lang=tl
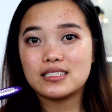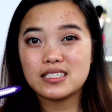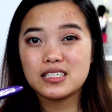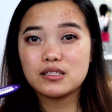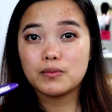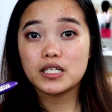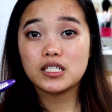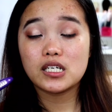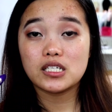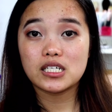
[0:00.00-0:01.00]

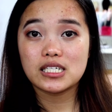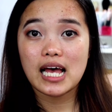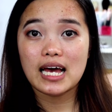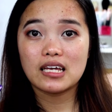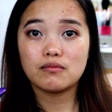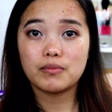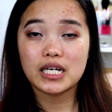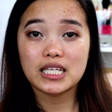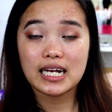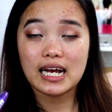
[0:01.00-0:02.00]
nag-smudge siya sa akin
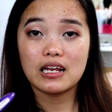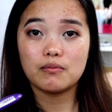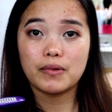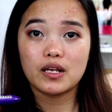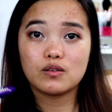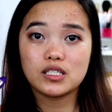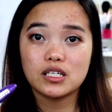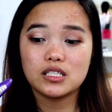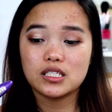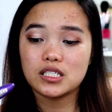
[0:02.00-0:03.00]
pag tagal pero
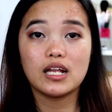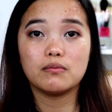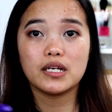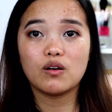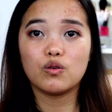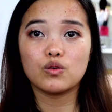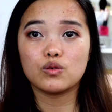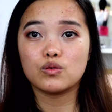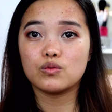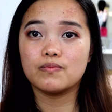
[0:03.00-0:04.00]
since naman
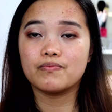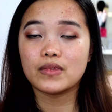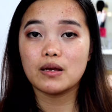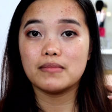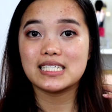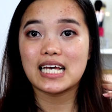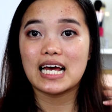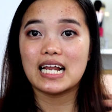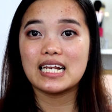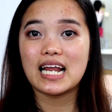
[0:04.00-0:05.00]
akong
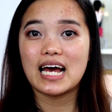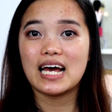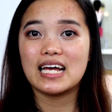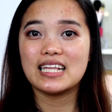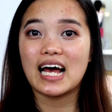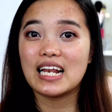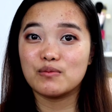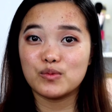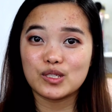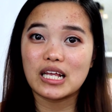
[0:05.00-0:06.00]
mascara na
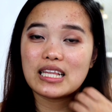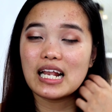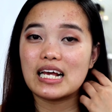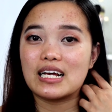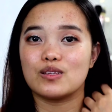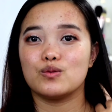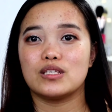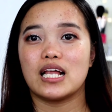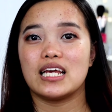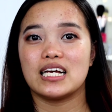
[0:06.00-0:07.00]
nakalimutan talaga
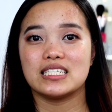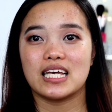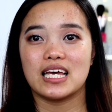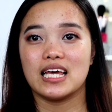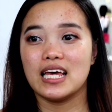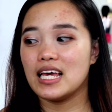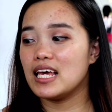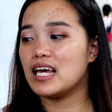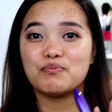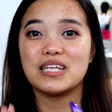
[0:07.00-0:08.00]
totally kasi
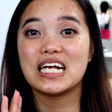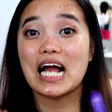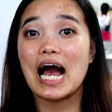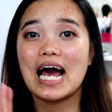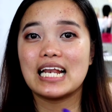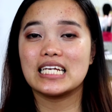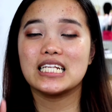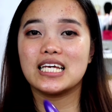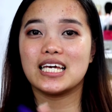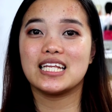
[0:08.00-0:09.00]

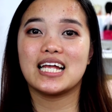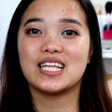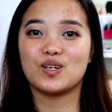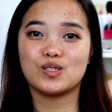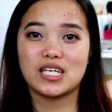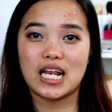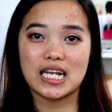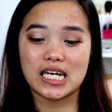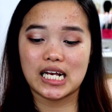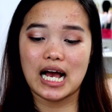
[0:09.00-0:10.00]
pinaghahalin ko
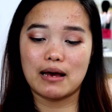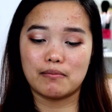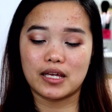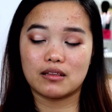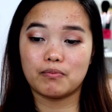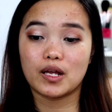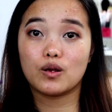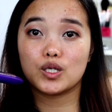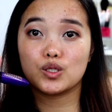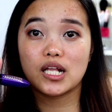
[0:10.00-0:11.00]
sila ng gamit.
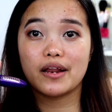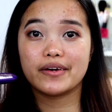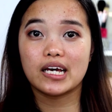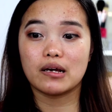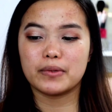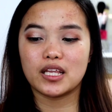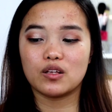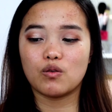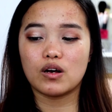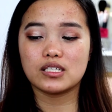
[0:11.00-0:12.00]
Pero ito na lang yung
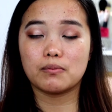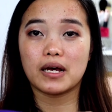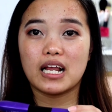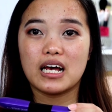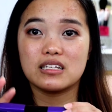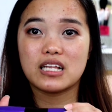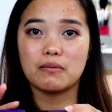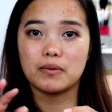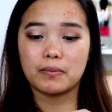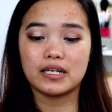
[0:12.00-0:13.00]
gagamitin ko kasi parang ang
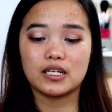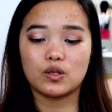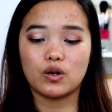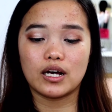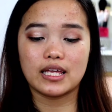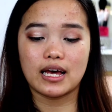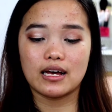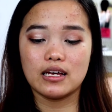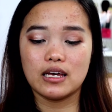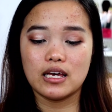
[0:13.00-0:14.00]
dami pa nito kaya